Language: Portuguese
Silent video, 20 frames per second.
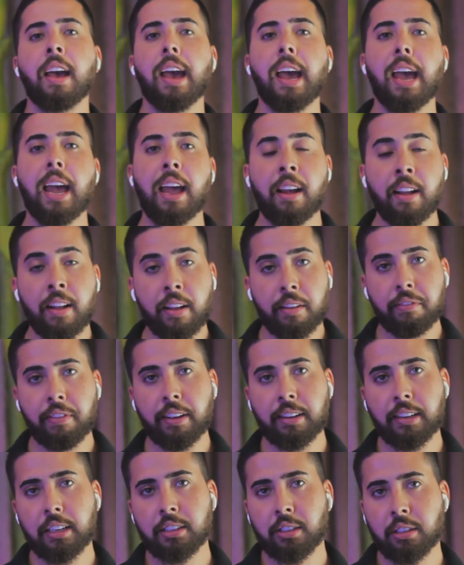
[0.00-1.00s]
é
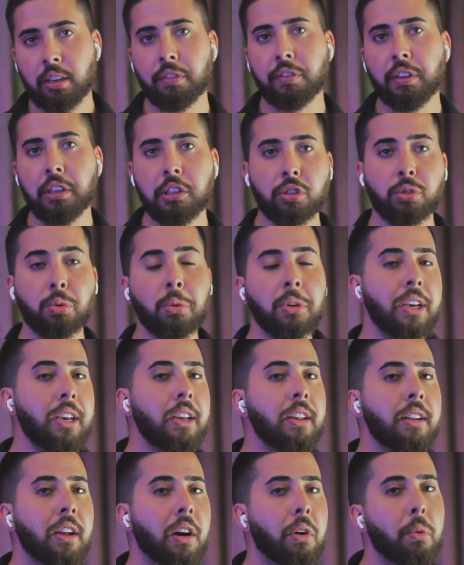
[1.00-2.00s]
vender serviço
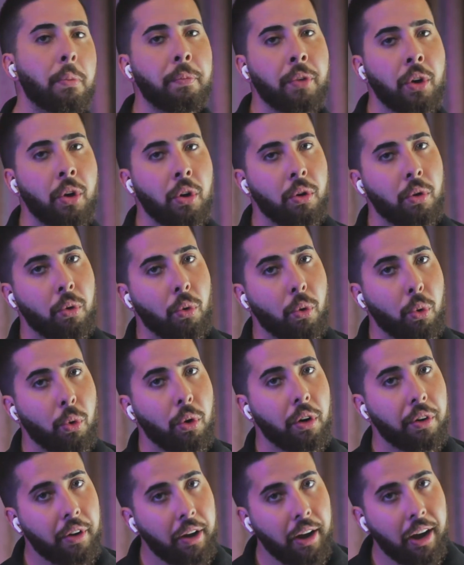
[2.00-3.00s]
e não
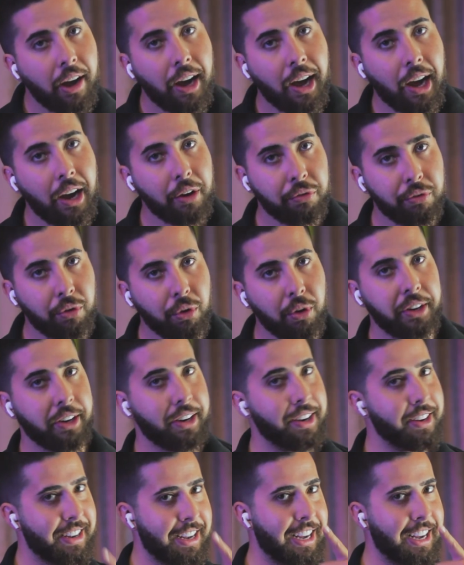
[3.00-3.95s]
o iPhone.